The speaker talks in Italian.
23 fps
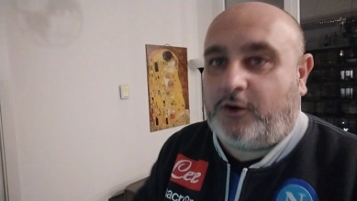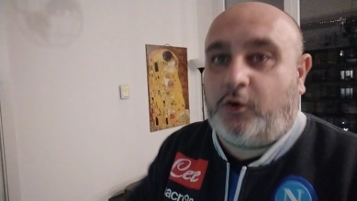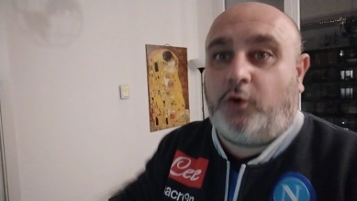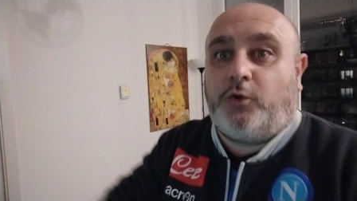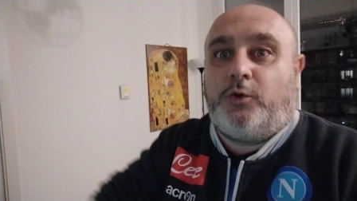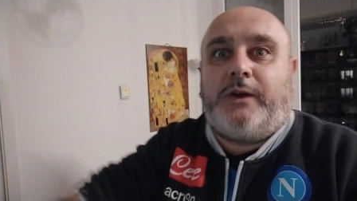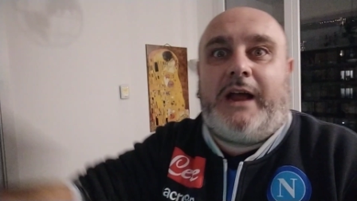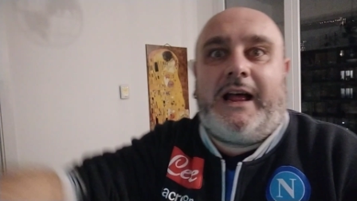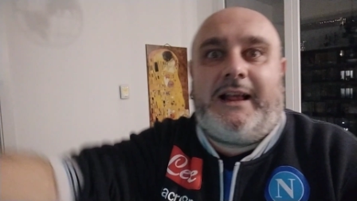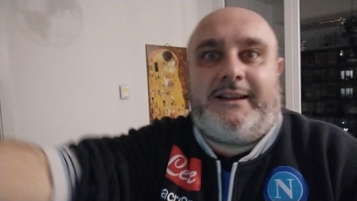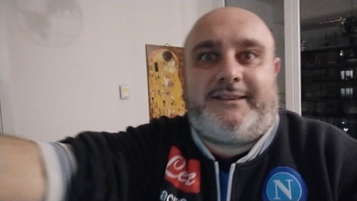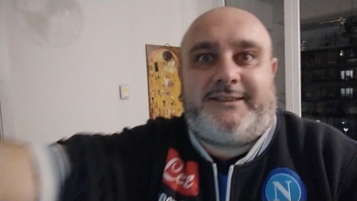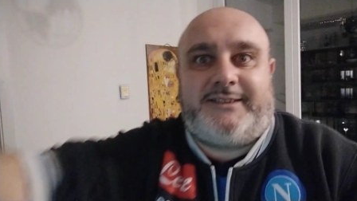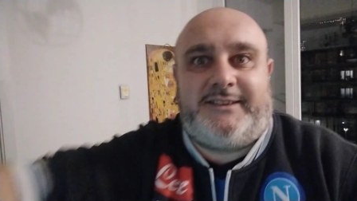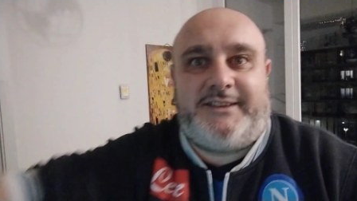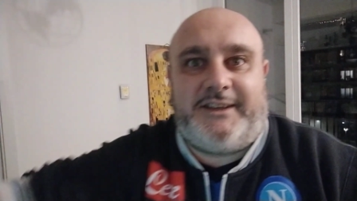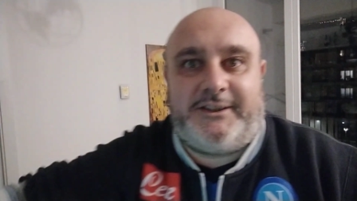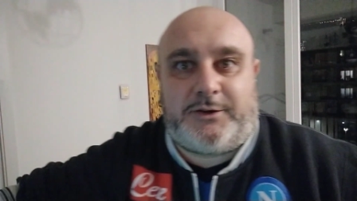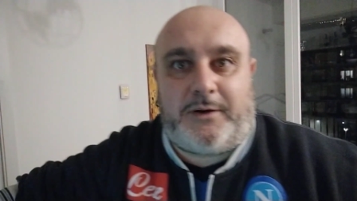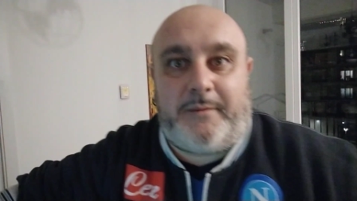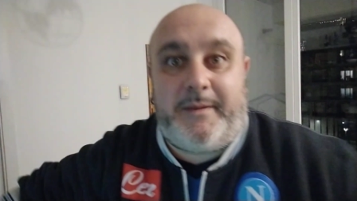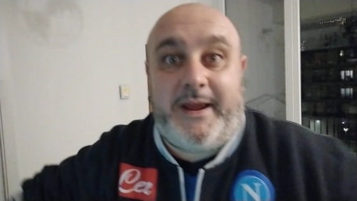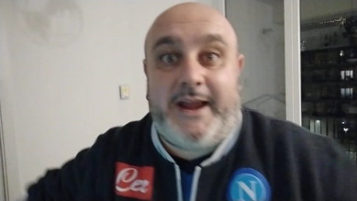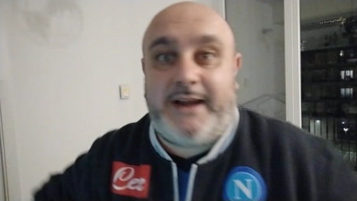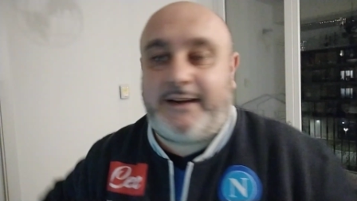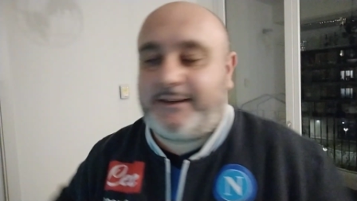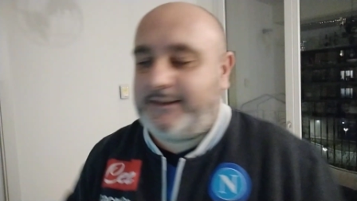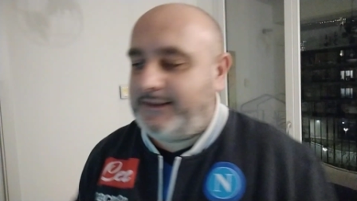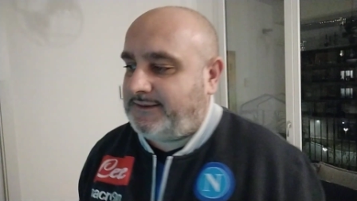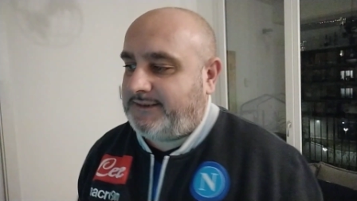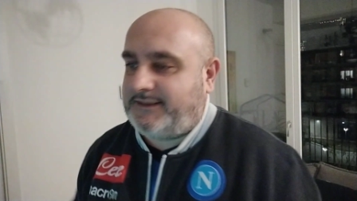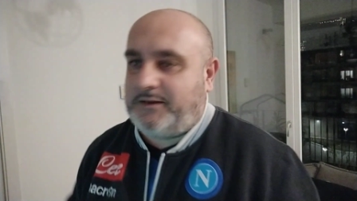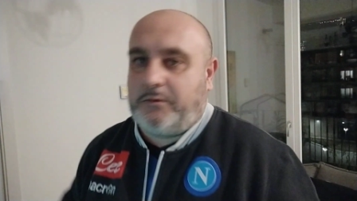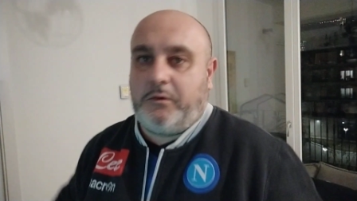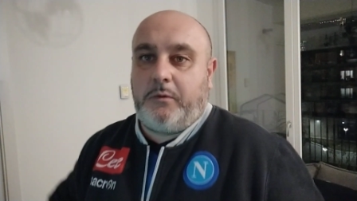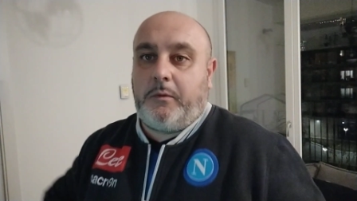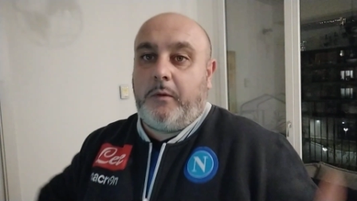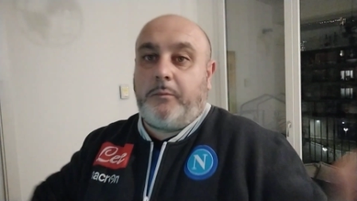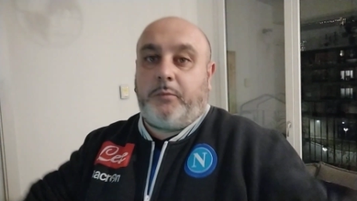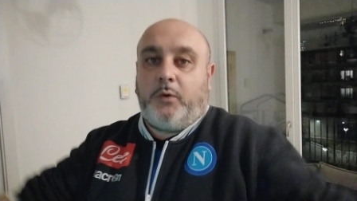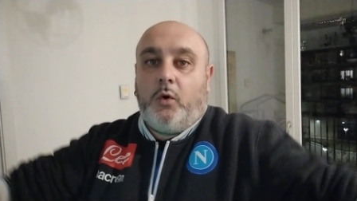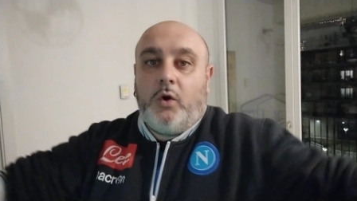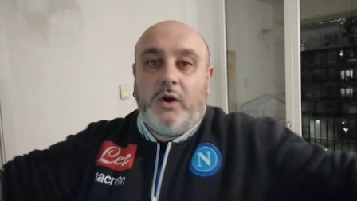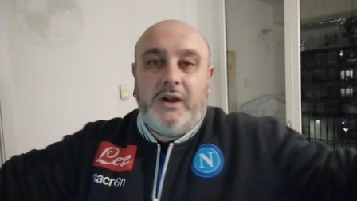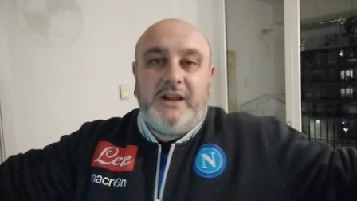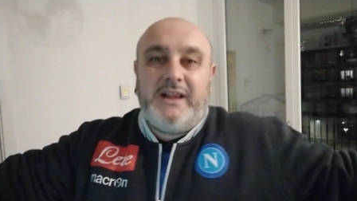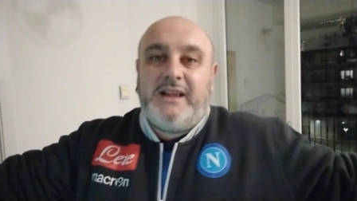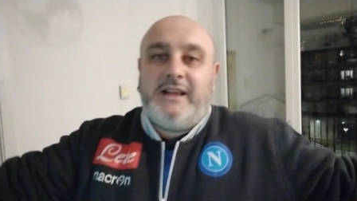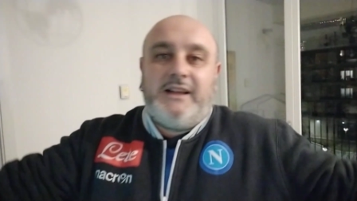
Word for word: con un ass dietro a Mertens, stiamo proprio